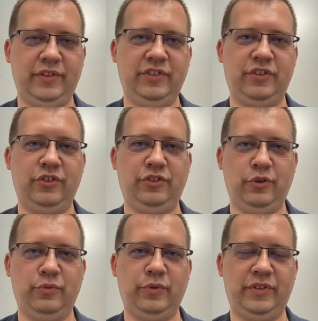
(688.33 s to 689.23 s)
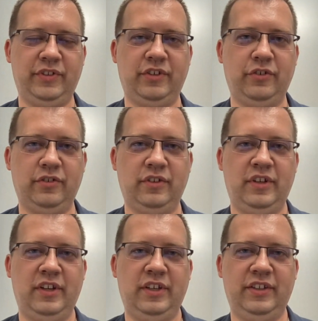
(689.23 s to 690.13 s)
kościołów, własnego
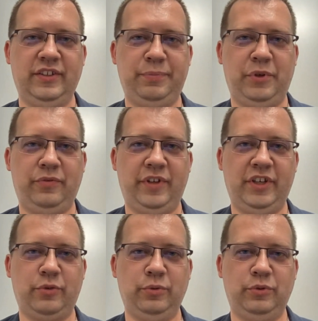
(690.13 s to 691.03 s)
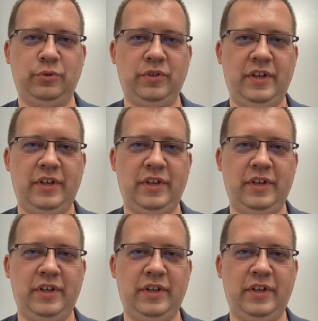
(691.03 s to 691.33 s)
E, sprawowania kultu.